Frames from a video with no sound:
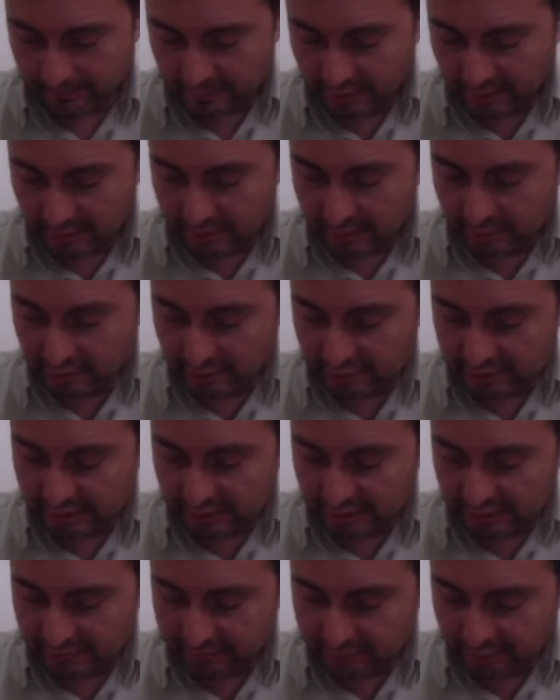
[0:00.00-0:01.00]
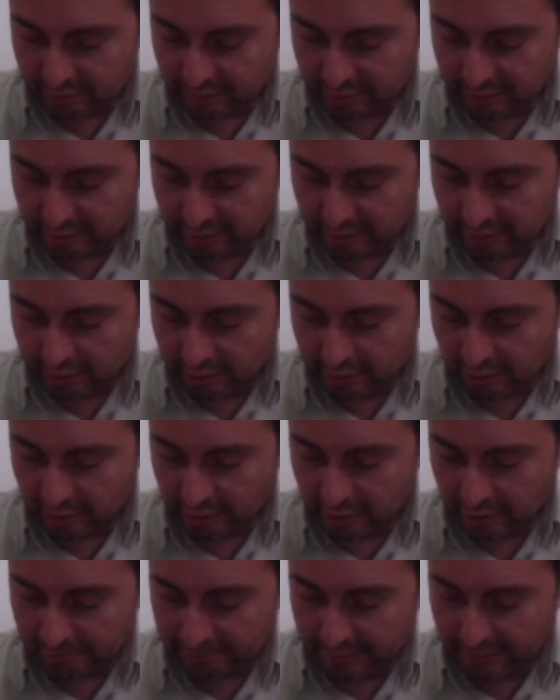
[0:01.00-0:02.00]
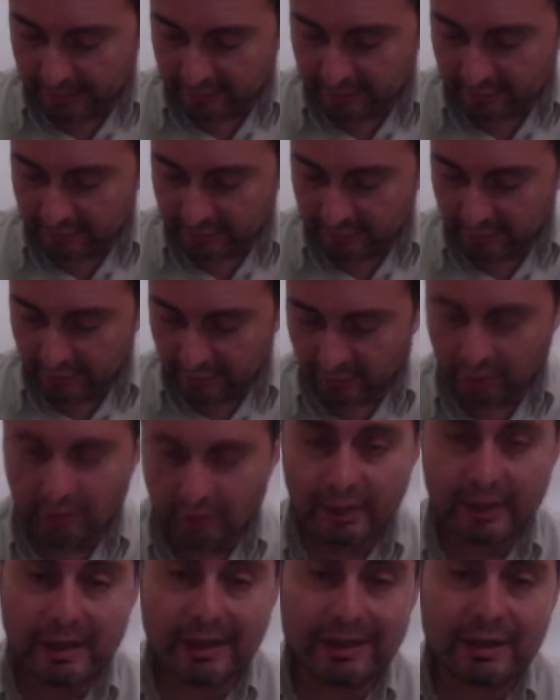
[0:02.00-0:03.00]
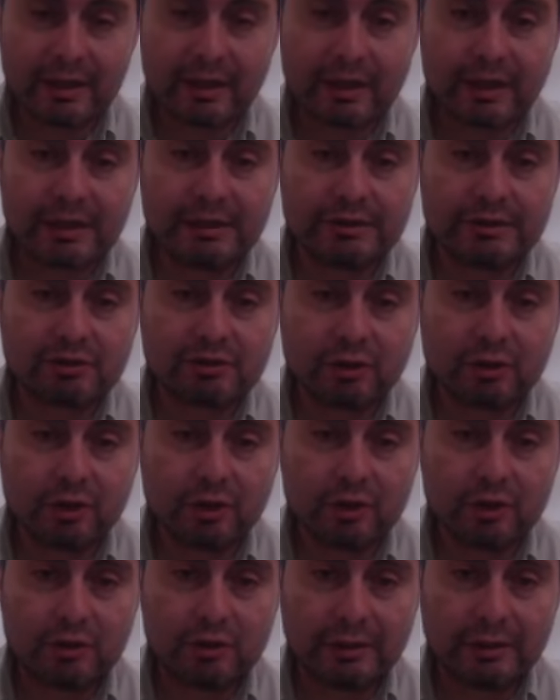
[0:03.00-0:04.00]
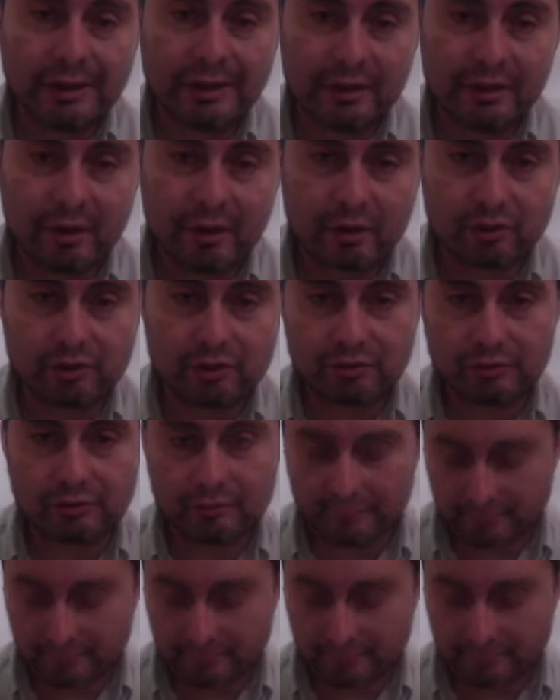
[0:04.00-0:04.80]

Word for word: Entonces respondiendo Pedro dijo, el Cristo de Dios.